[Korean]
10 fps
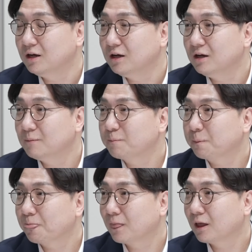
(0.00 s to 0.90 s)
그러니까
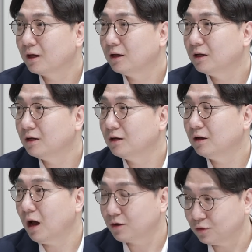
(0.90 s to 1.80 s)
조항을 그 사이에 바꿀 수가
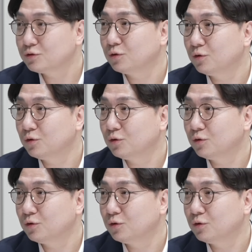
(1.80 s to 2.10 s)
없어. 아 그렇죠. 예.